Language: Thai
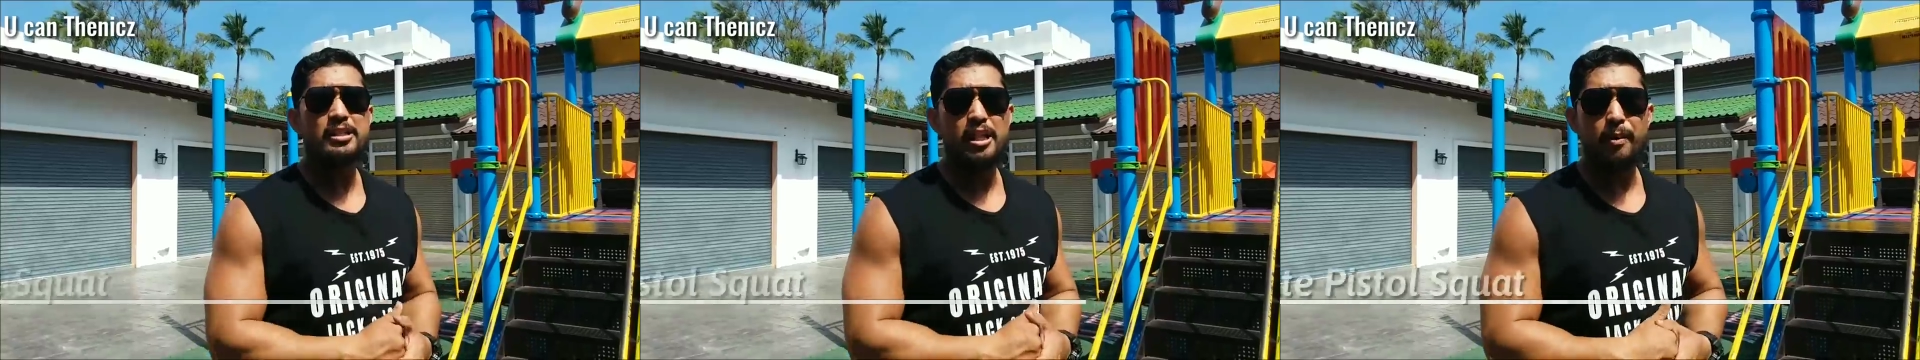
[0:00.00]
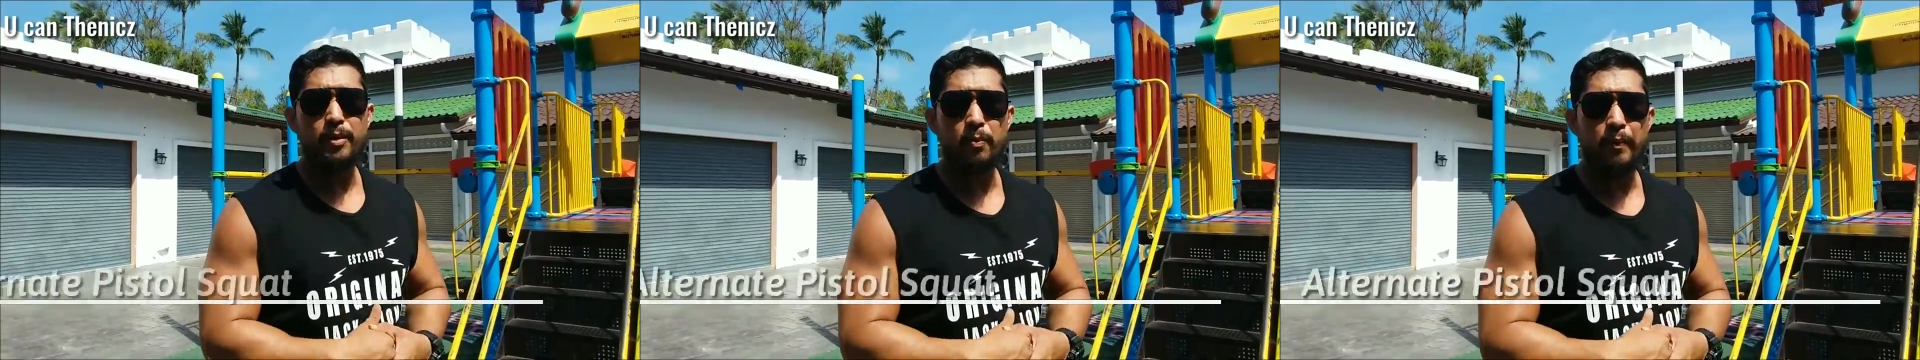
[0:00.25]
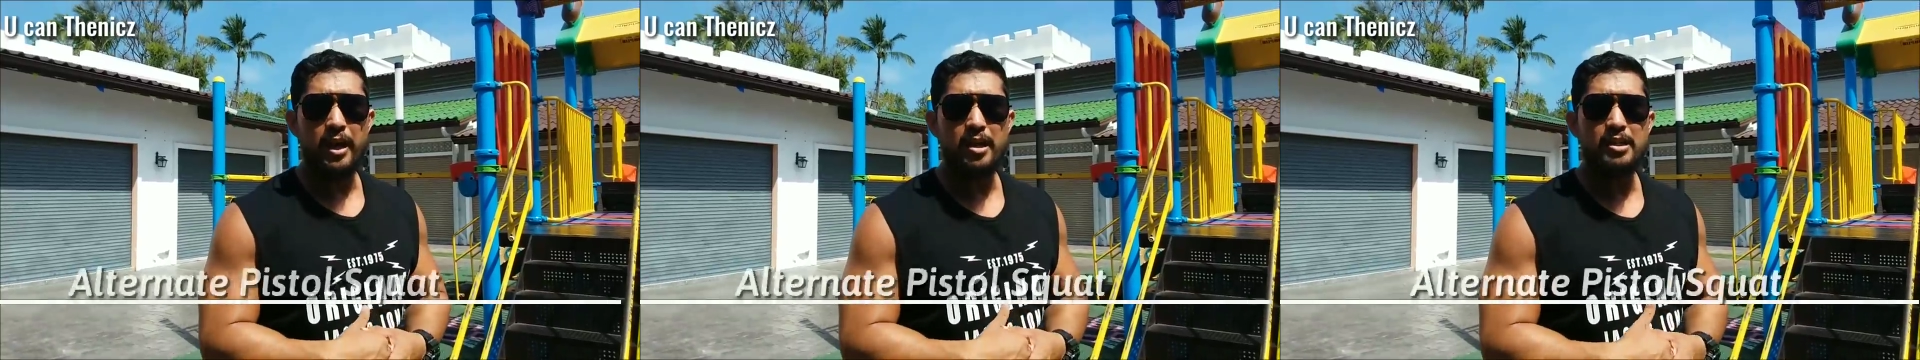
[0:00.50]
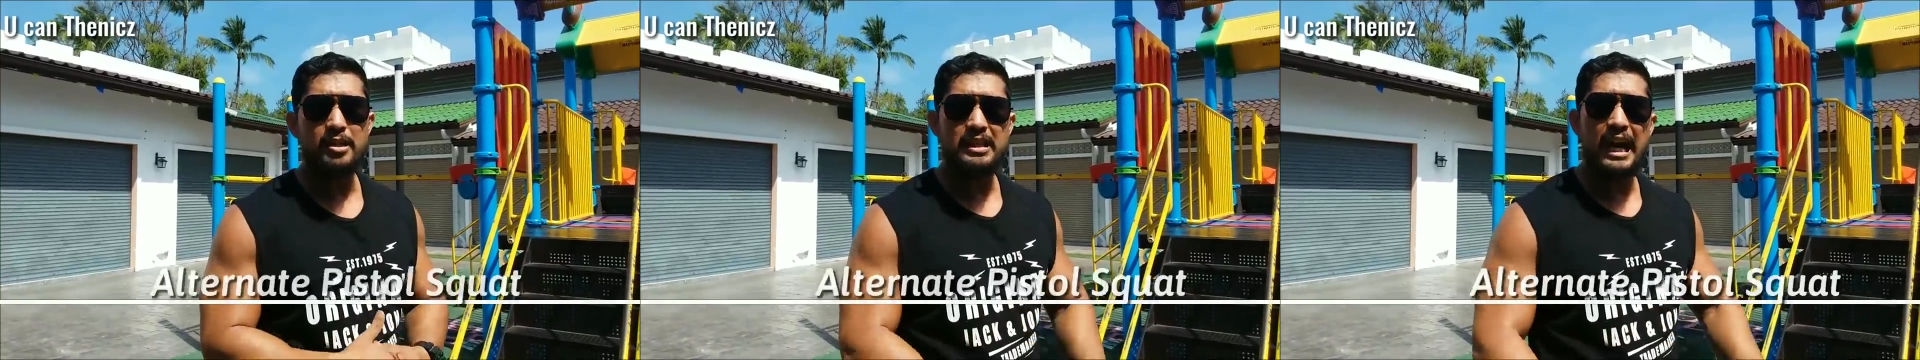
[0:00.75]
สำหรับต่อไป
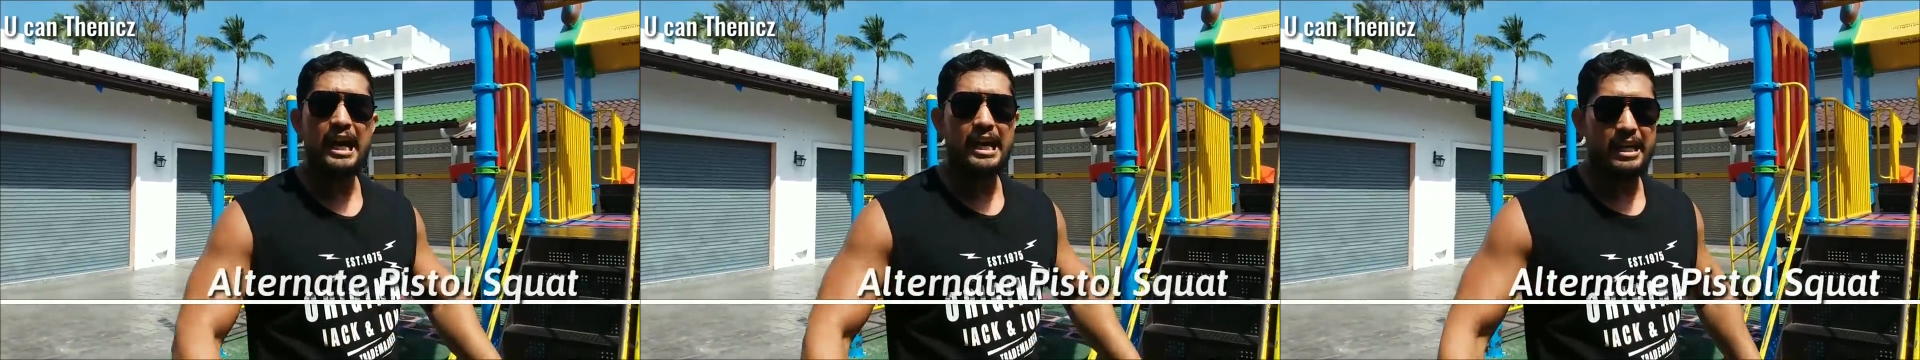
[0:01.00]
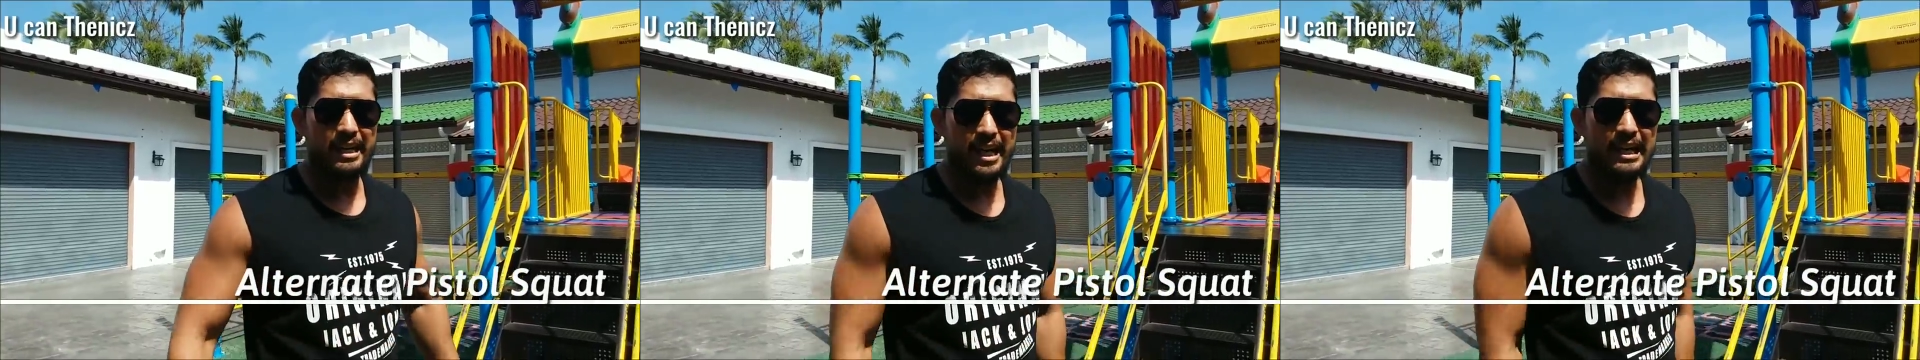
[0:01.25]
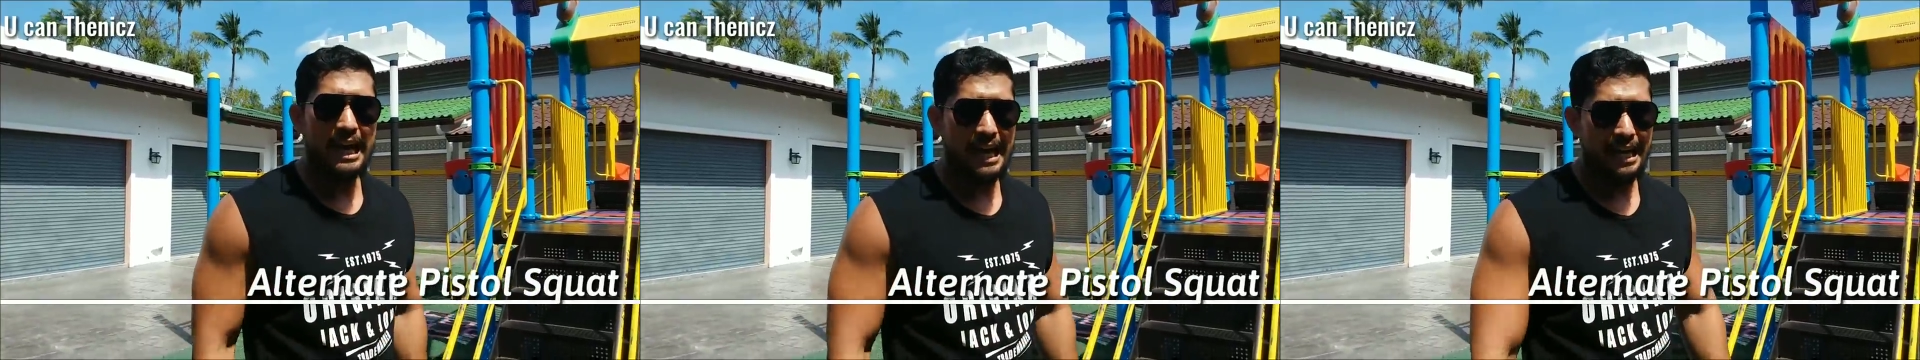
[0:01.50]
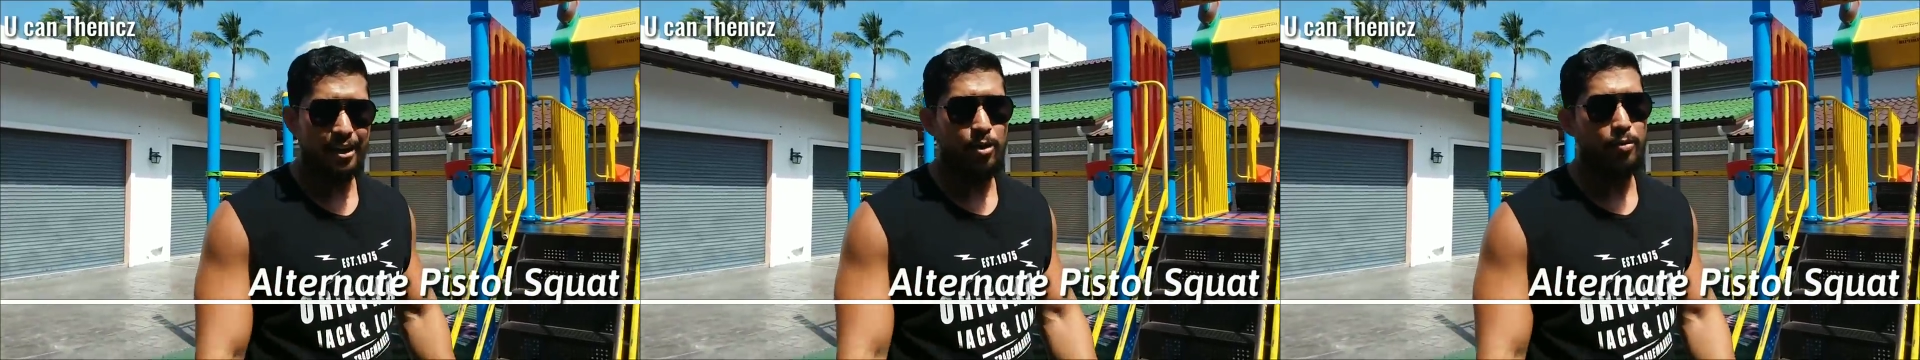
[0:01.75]
ก็คือท่าเล่น
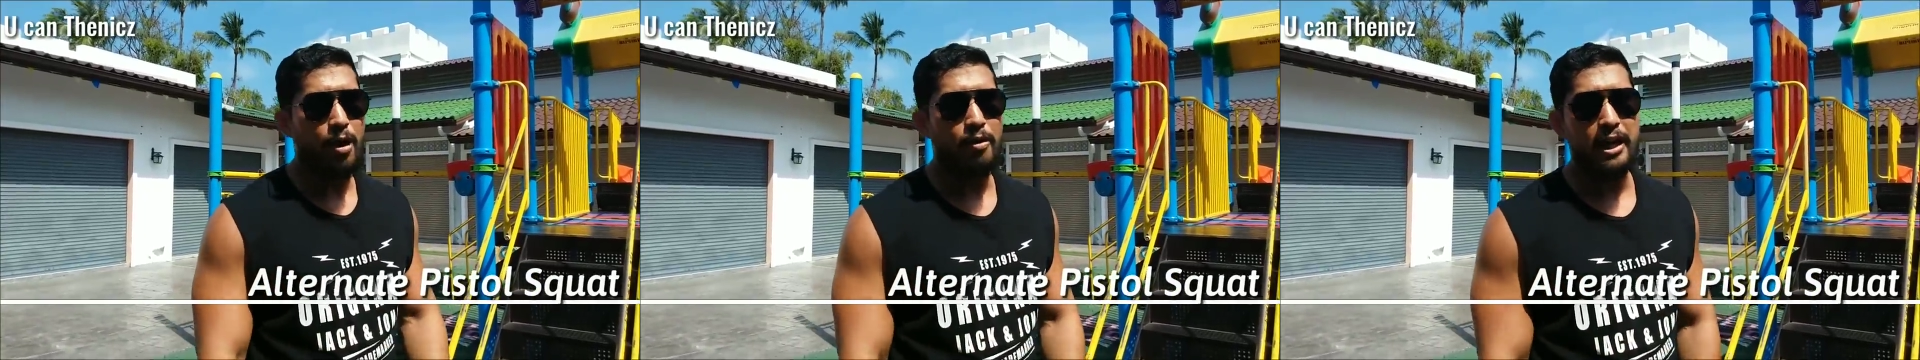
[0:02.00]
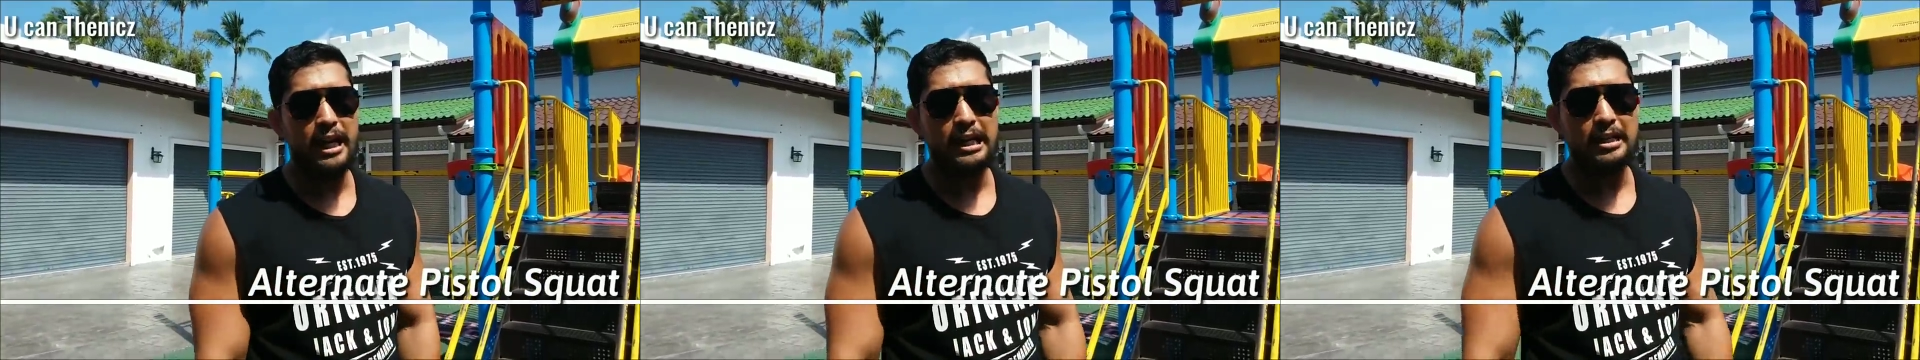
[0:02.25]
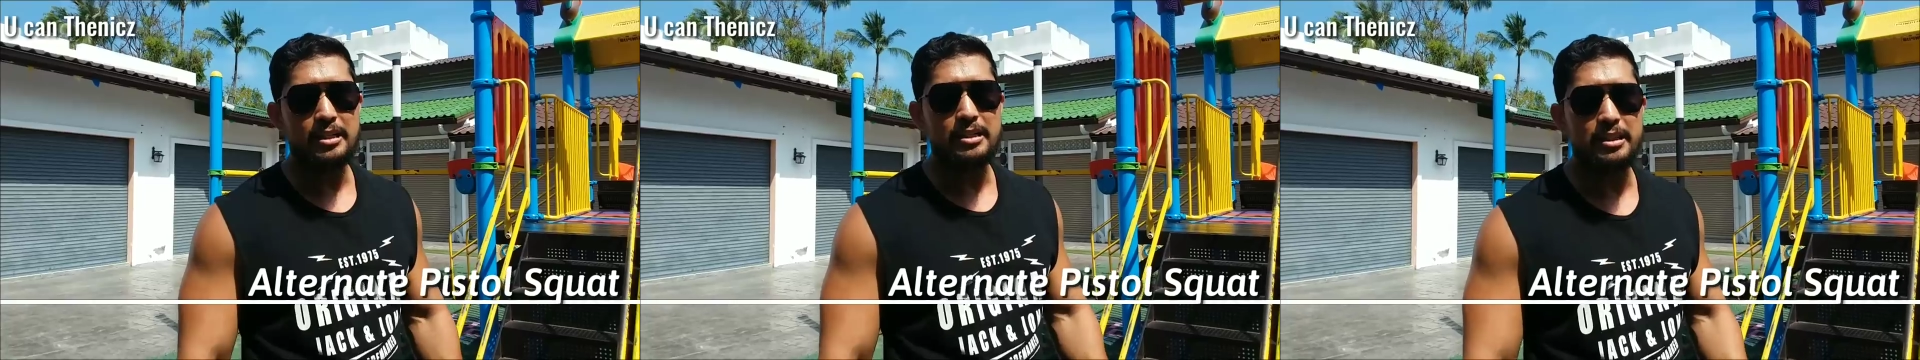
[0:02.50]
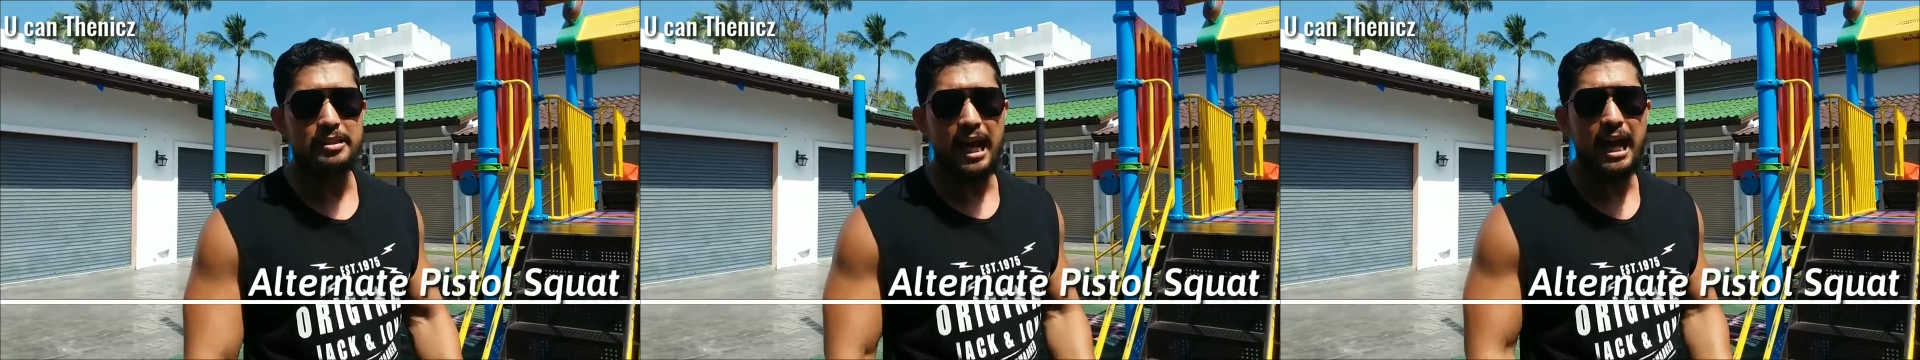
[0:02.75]
ขาของเราแล้วนะก็
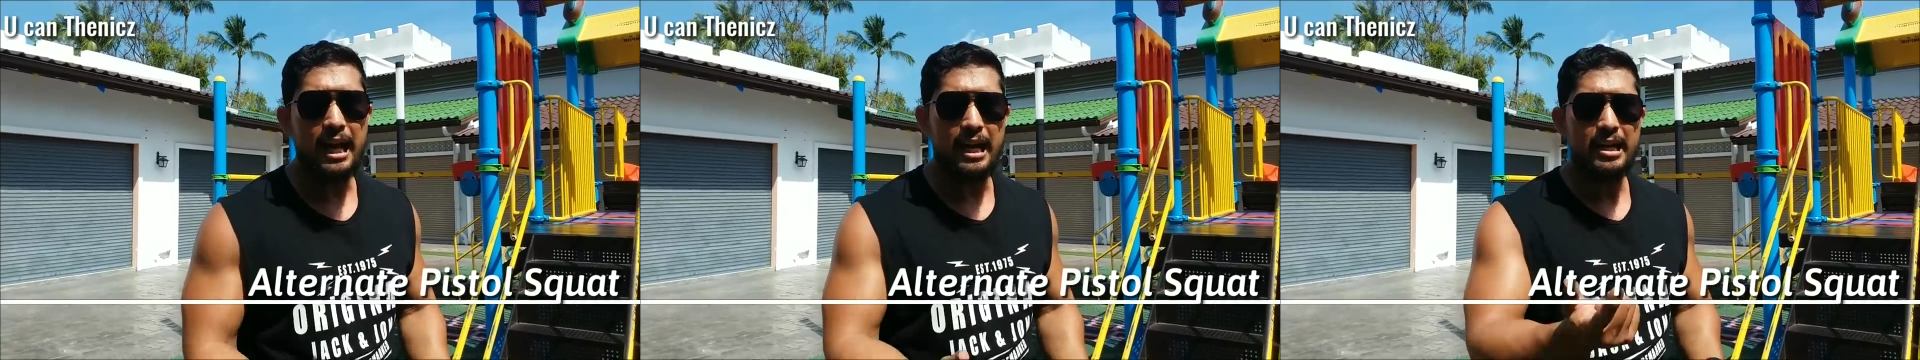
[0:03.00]
คือท่า